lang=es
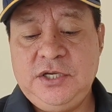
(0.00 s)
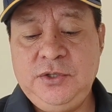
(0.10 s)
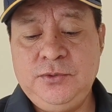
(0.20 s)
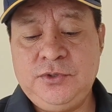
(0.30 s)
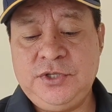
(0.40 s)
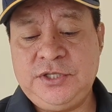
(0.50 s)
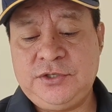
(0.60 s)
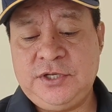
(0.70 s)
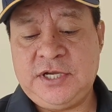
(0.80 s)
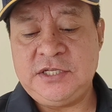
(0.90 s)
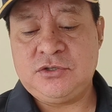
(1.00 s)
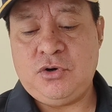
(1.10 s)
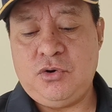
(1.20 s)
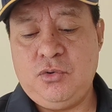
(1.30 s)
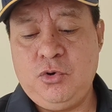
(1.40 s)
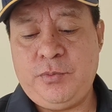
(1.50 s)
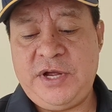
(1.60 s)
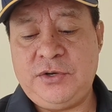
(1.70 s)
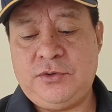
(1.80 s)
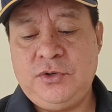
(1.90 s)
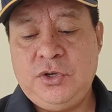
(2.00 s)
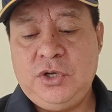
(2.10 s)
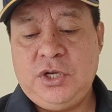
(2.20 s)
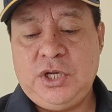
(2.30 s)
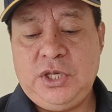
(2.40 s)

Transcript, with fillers: y uno dentro del casco urbano.